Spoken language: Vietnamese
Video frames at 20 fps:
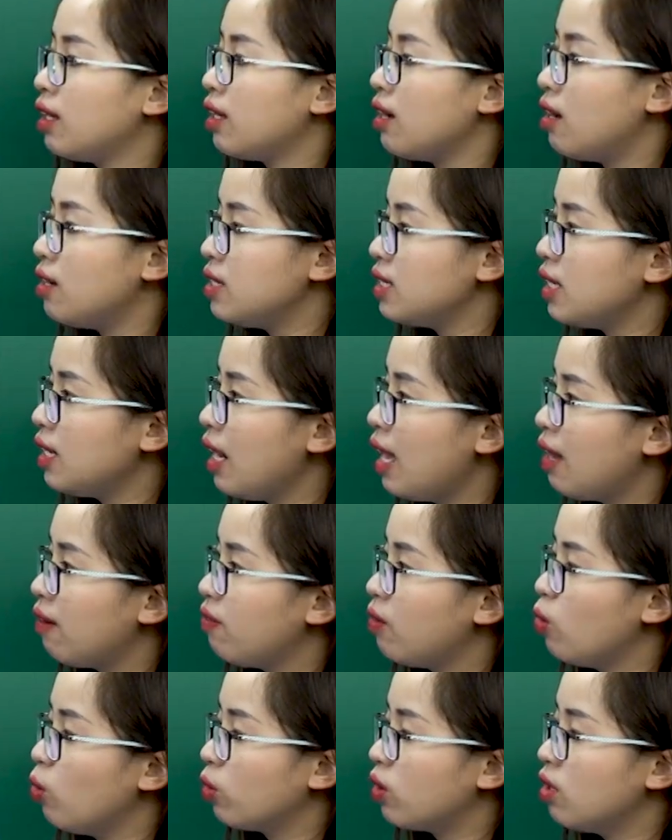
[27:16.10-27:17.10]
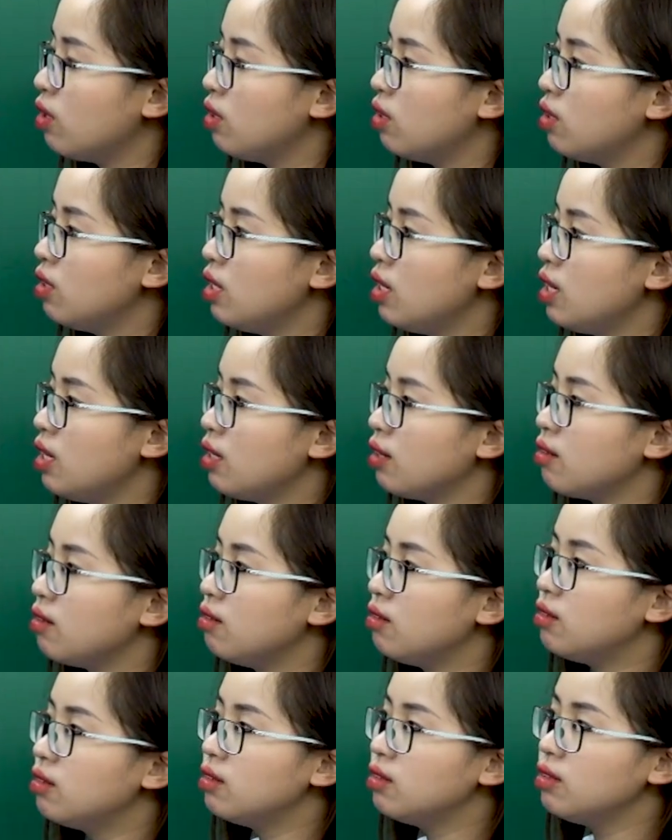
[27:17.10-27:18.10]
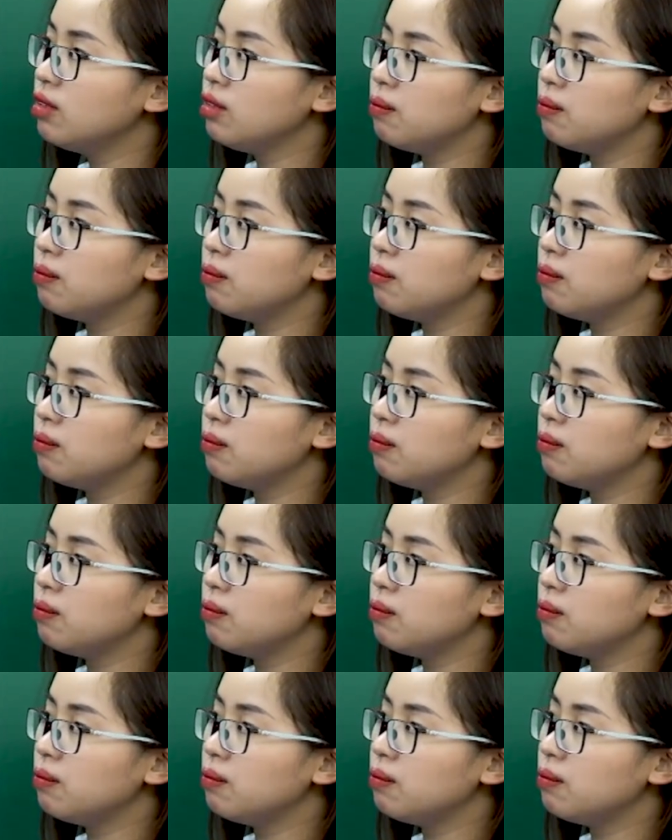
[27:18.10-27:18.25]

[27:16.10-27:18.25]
Đó chính là phổ thơ thứ